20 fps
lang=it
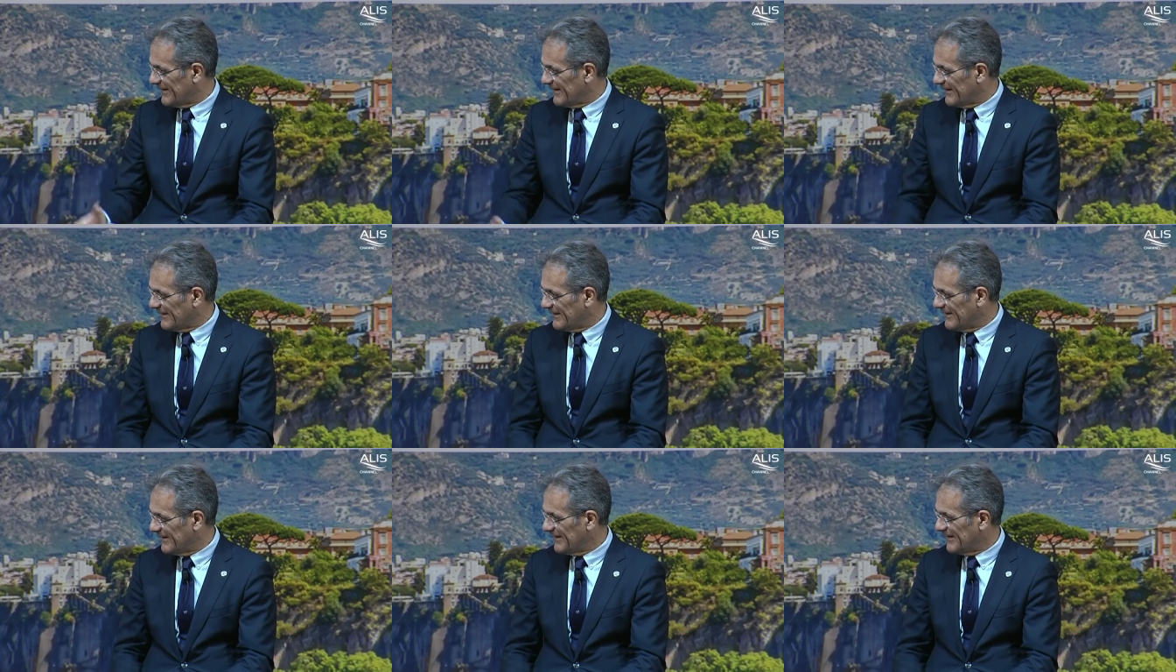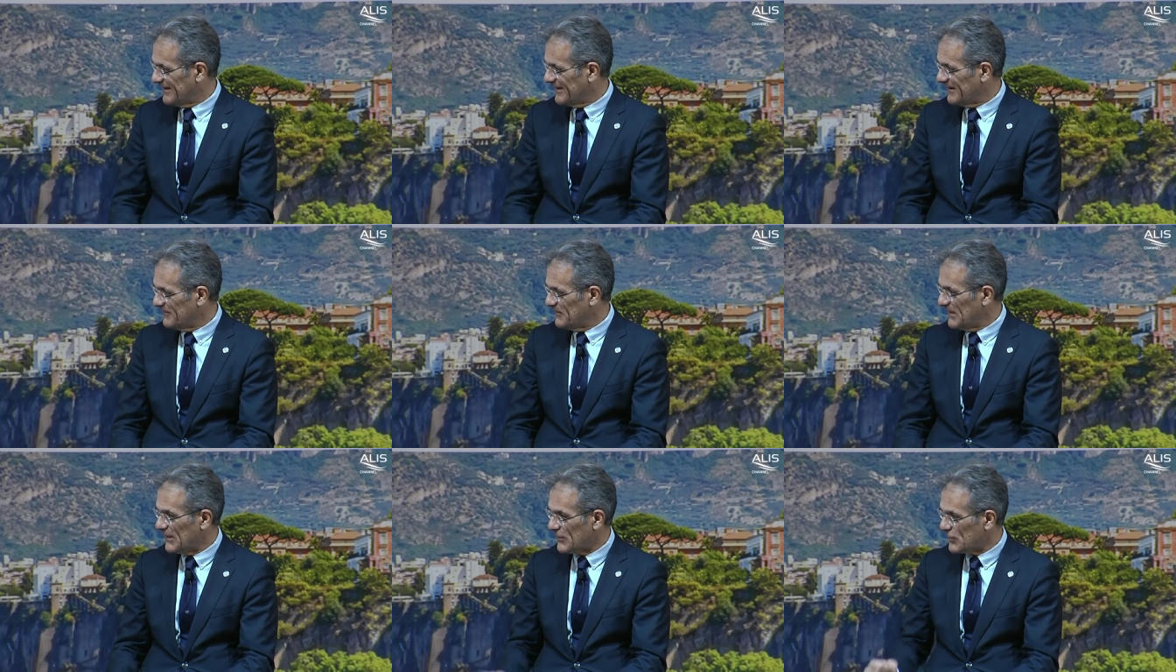e di
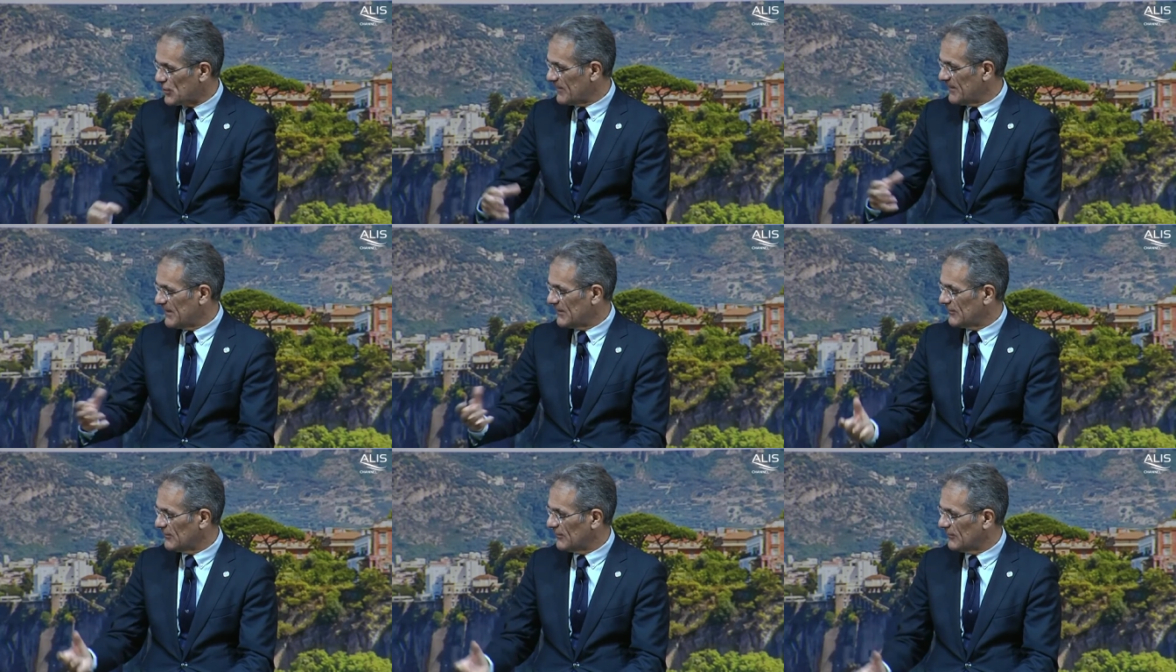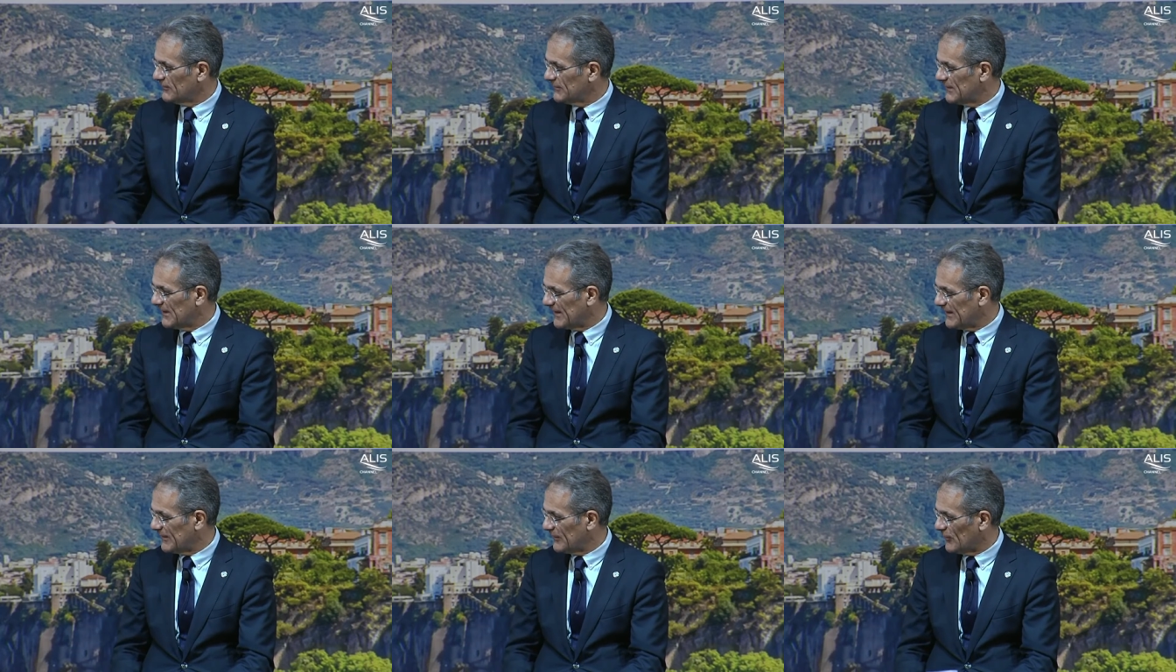bilanciamento
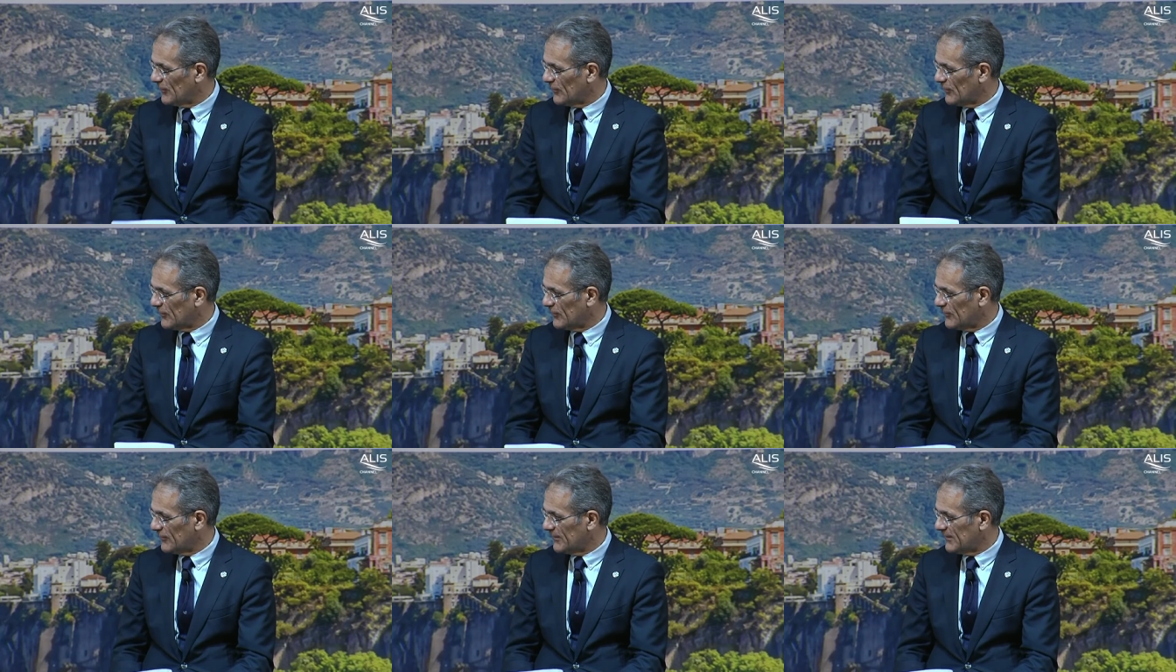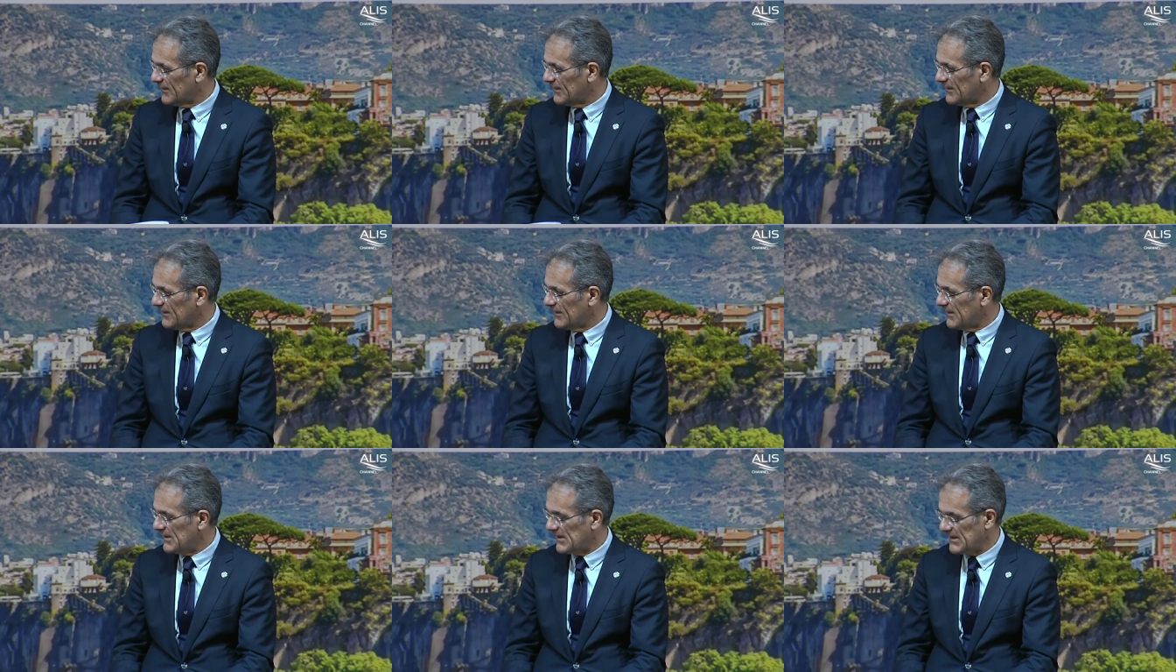territorio
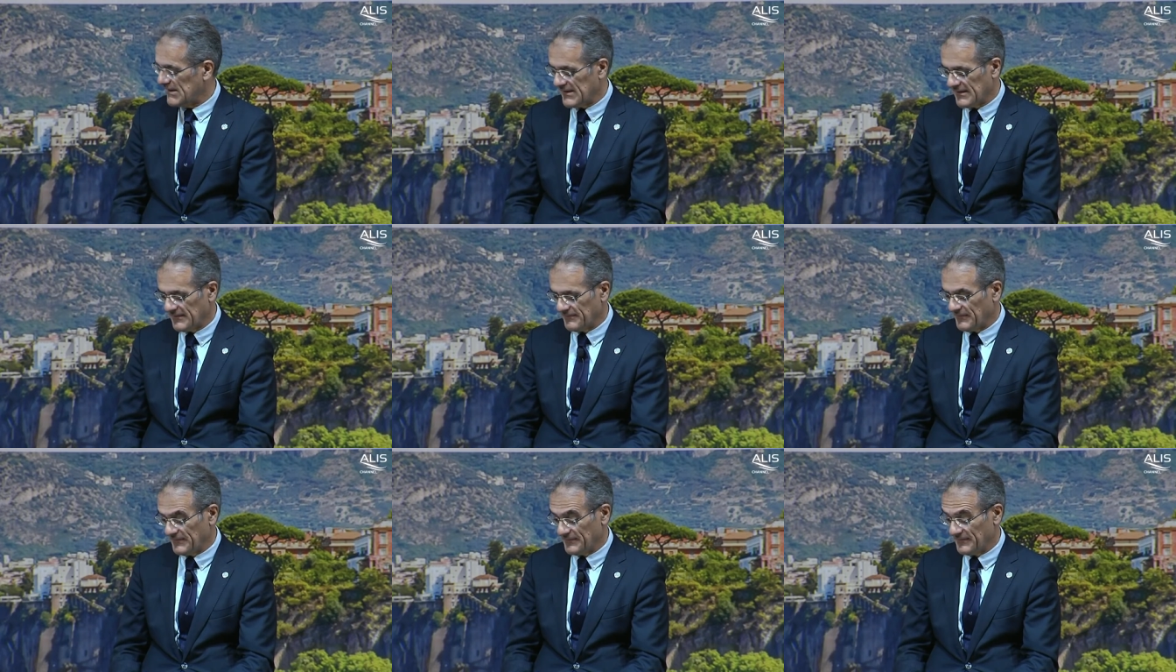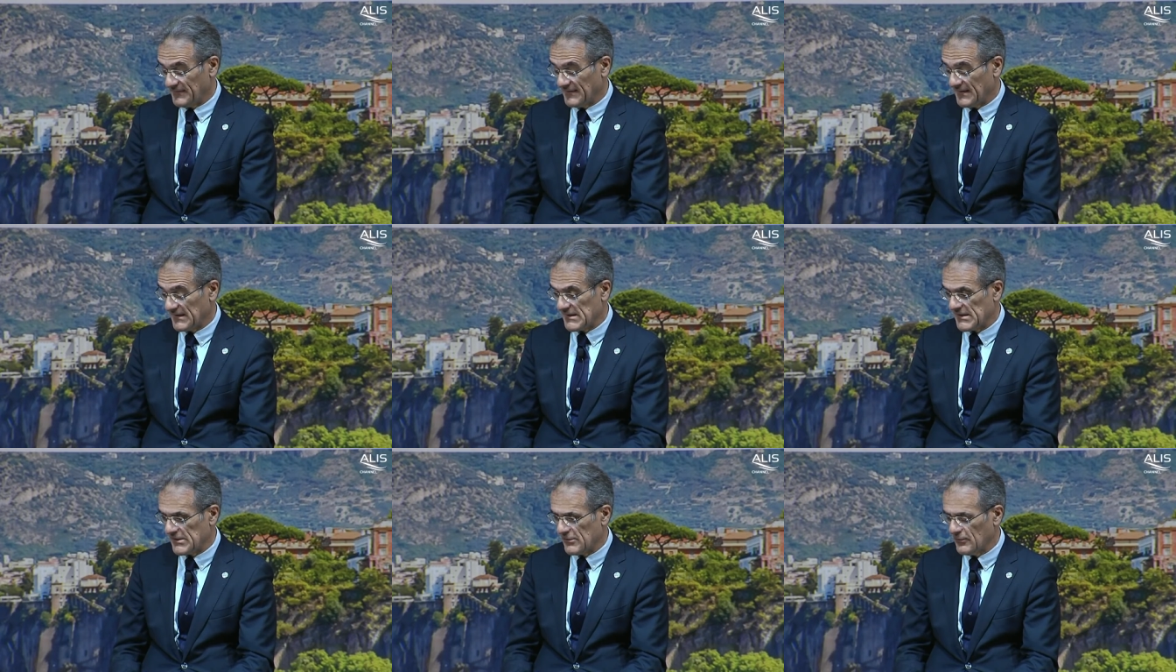e, e
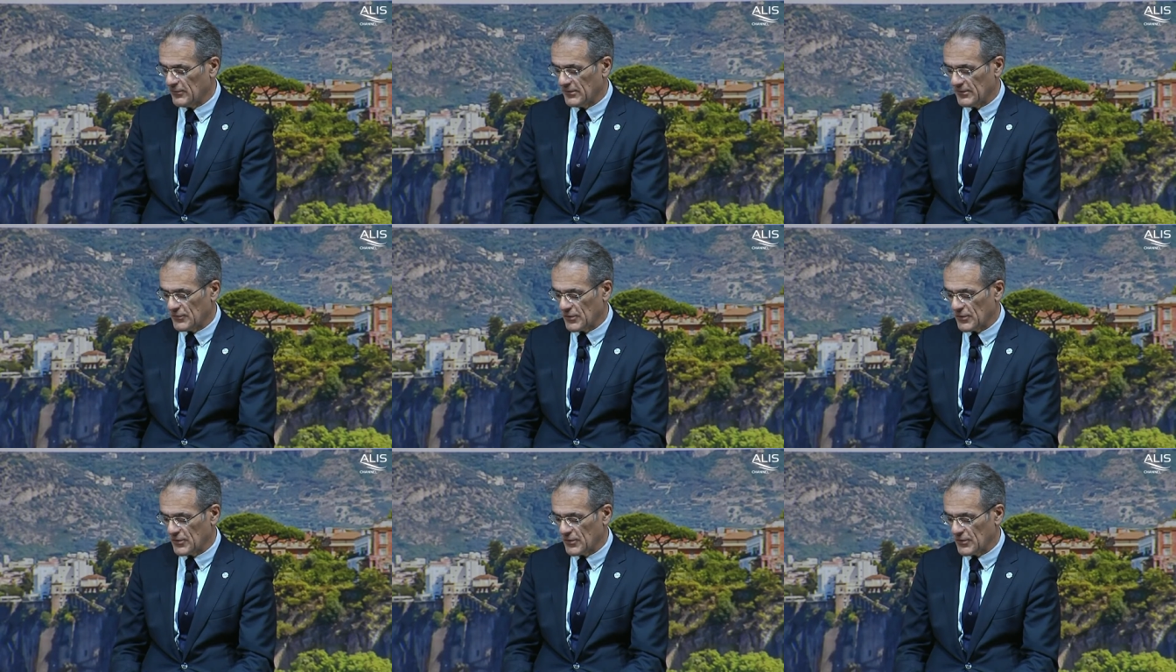nazione.